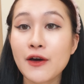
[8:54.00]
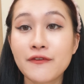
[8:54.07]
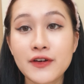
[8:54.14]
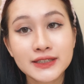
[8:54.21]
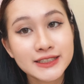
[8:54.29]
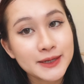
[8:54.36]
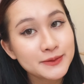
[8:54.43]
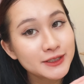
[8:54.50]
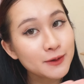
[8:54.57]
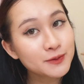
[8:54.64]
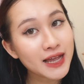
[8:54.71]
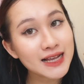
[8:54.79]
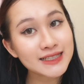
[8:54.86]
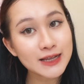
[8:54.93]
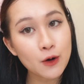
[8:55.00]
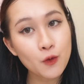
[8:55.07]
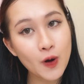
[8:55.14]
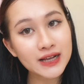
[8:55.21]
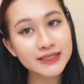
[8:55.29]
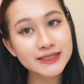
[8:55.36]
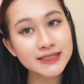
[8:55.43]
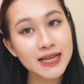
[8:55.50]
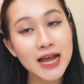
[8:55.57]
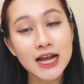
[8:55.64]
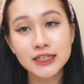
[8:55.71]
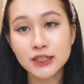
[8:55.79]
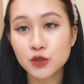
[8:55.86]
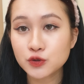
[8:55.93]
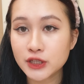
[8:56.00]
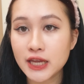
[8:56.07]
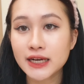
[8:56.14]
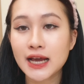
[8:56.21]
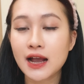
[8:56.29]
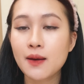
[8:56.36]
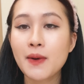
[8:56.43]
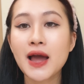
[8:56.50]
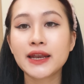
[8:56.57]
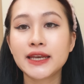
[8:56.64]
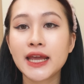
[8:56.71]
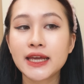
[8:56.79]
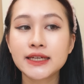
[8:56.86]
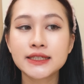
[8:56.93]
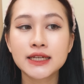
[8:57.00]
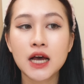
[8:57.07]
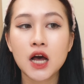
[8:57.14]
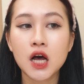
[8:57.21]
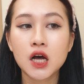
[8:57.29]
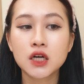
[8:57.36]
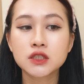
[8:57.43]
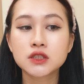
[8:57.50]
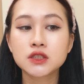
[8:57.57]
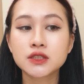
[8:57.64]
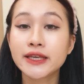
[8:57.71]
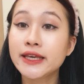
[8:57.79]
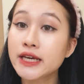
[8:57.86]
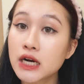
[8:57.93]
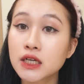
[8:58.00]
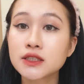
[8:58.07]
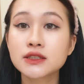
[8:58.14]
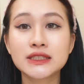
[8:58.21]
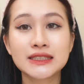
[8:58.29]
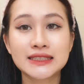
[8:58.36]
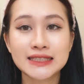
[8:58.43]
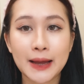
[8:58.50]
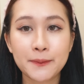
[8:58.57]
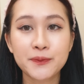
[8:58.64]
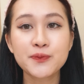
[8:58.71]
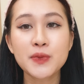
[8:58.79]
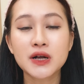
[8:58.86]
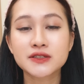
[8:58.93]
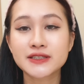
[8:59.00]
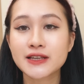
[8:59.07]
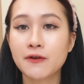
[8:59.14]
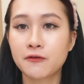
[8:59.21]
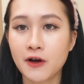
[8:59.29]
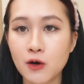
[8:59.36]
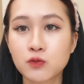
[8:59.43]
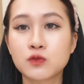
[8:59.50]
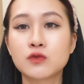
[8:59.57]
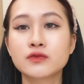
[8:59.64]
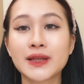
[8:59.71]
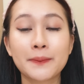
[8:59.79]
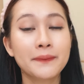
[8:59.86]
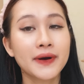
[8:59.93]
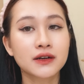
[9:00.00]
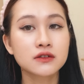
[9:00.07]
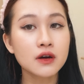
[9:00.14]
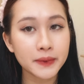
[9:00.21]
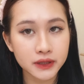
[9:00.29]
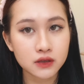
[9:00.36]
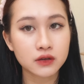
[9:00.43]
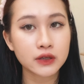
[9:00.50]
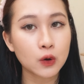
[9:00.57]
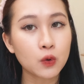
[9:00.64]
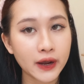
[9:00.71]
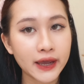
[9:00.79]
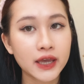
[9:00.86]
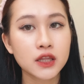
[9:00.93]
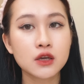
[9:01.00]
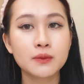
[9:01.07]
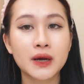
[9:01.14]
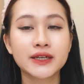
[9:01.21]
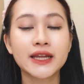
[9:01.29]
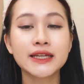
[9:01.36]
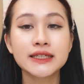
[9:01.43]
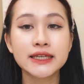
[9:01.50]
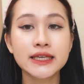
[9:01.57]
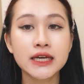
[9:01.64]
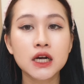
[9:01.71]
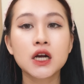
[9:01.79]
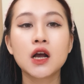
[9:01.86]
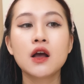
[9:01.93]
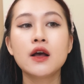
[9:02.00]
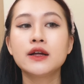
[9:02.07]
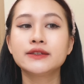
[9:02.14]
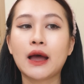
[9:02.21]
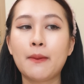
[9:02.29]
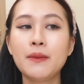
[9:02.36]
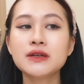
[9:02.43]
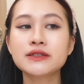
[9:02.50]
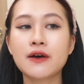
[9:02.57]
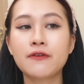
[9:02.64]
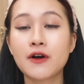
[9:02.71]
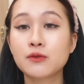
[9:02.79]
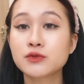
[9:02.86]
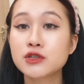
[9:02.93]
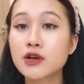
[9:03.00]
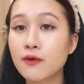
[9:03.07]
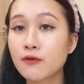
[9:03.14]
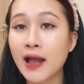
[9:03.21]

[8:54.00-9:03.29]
việc chăm sóc da sau wax đầu tiên là các bạn nên uh, kiêng tắm bằng xà phòng tắm bằng nước bình thường thì ok nhưng mà nên kiêng tắm bằng xà phòng trong